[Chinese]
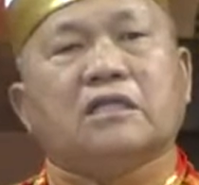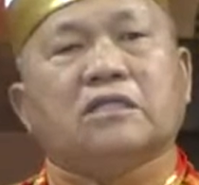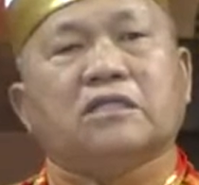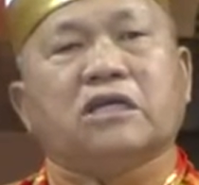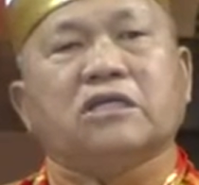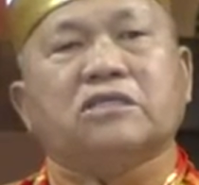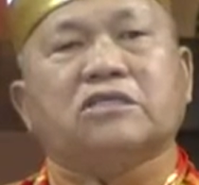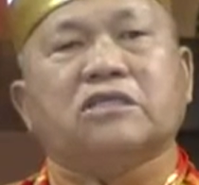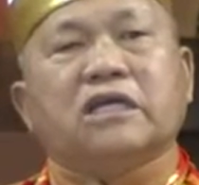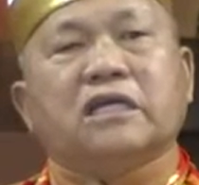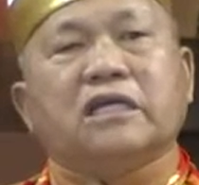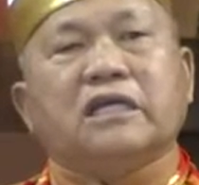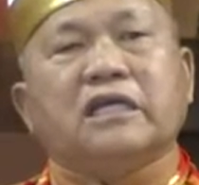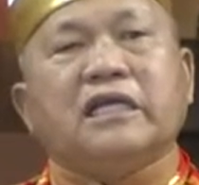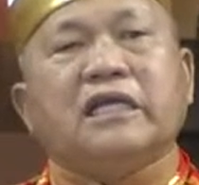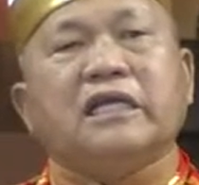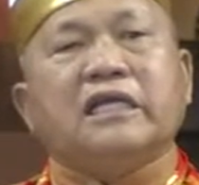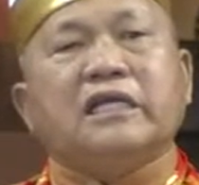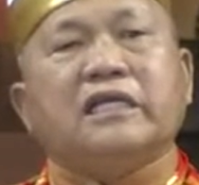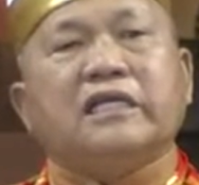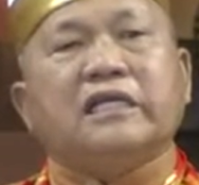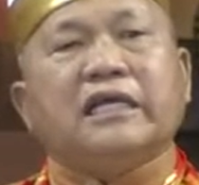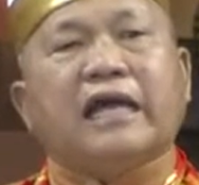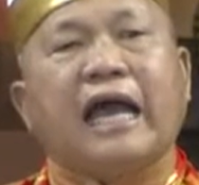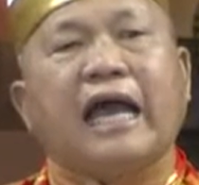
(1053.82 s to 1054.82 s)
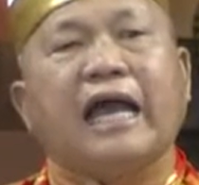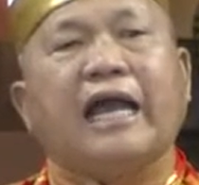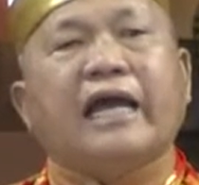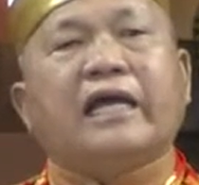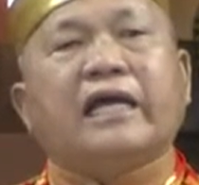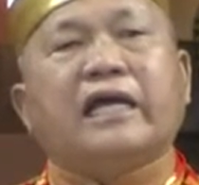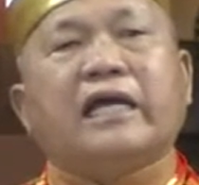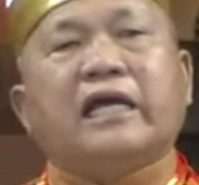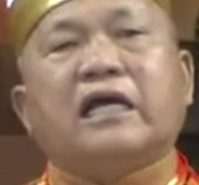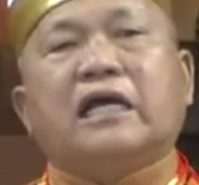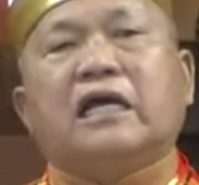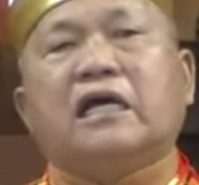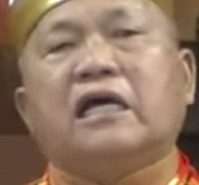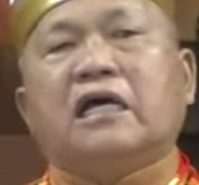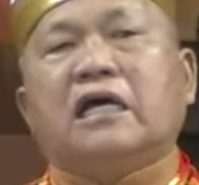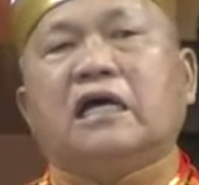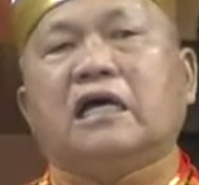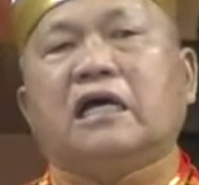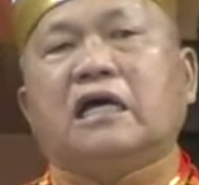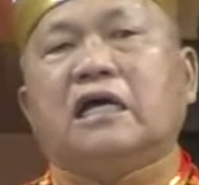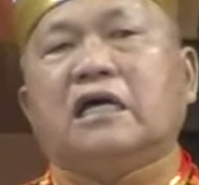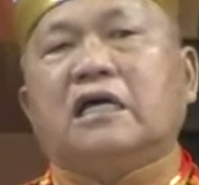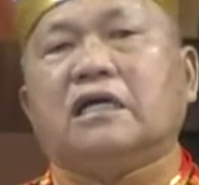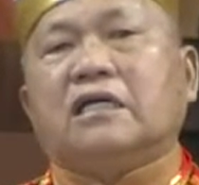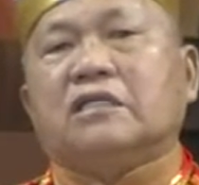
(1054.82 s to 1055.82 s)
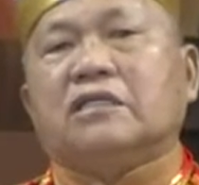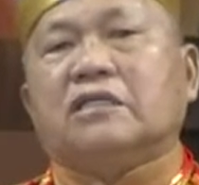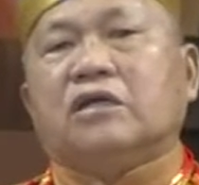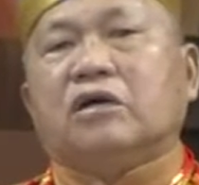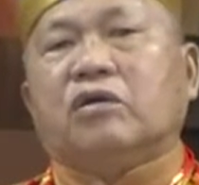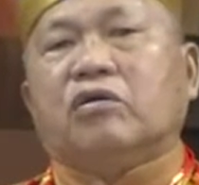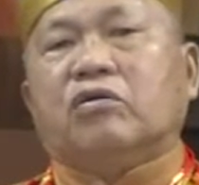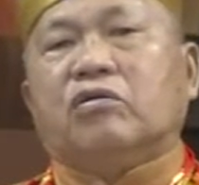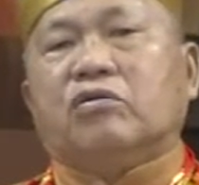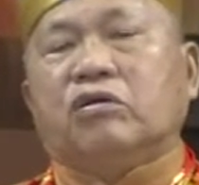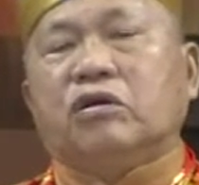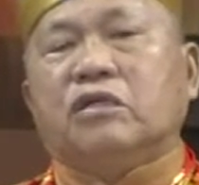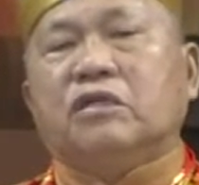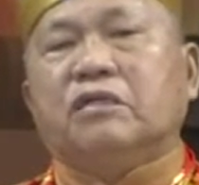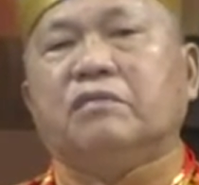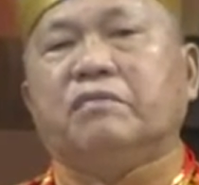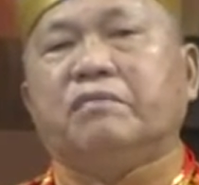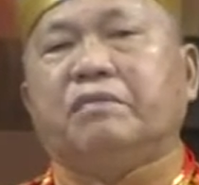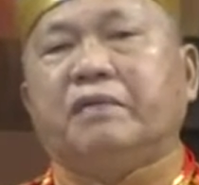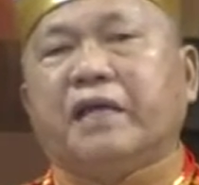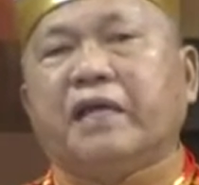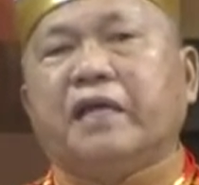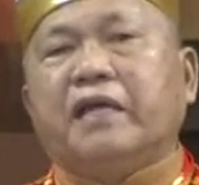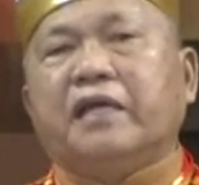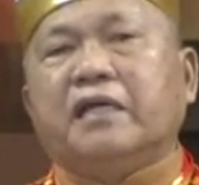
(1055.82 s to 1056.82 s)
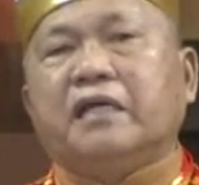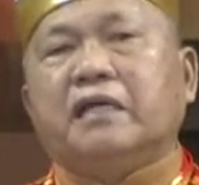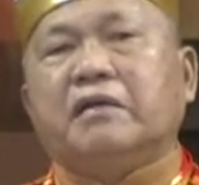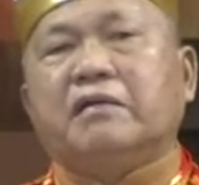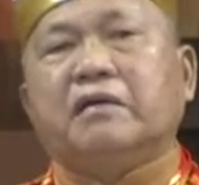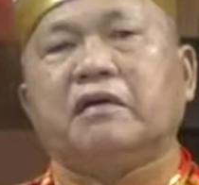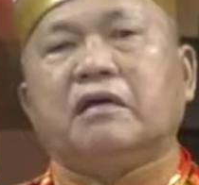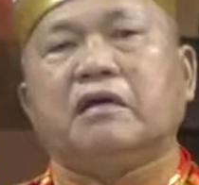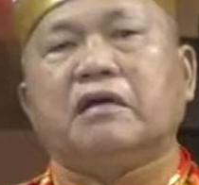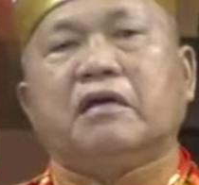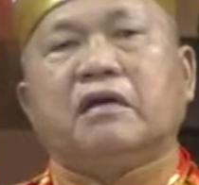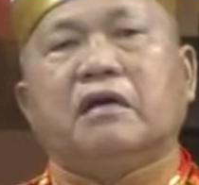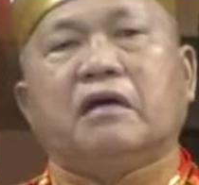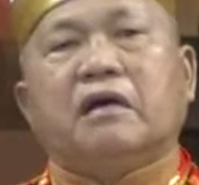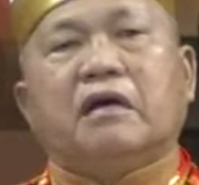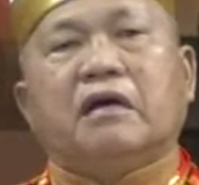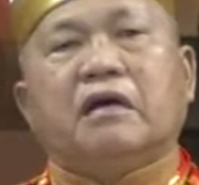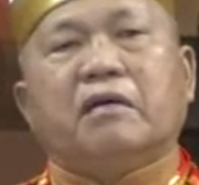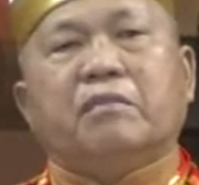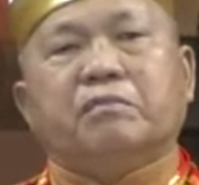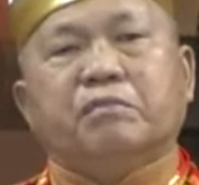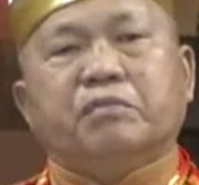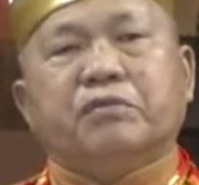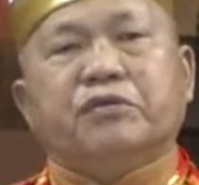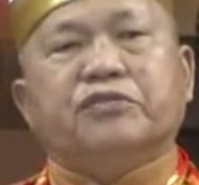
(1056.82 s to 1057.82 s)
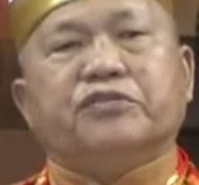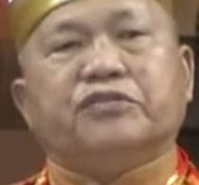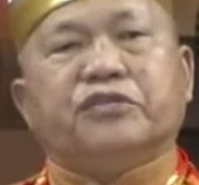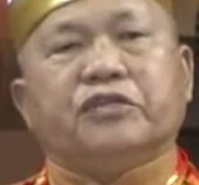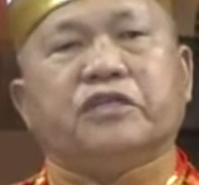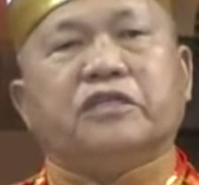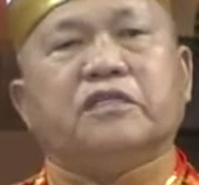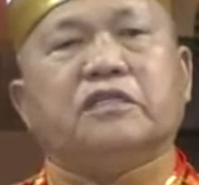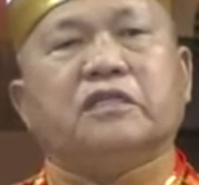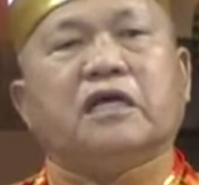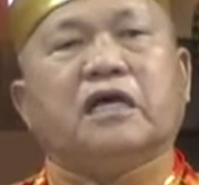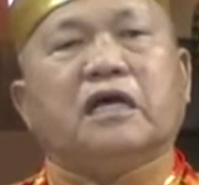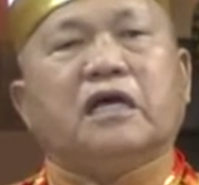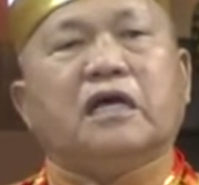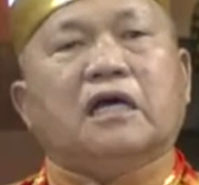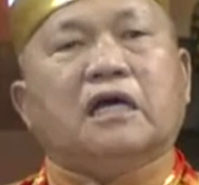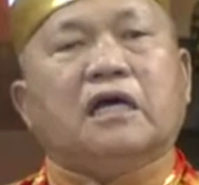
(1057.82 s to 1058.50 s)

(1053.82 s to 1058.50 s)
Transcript: 这是利害的分配不均，